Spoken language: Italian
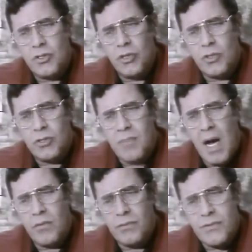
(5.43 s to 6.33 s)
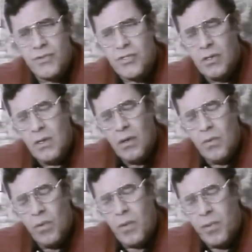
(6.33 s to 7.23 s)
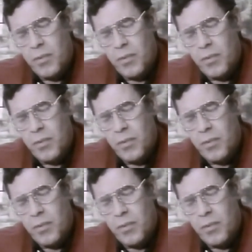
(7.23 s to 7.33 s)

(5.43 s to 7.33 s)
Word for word: tra le cosiddette montagne ebraiche,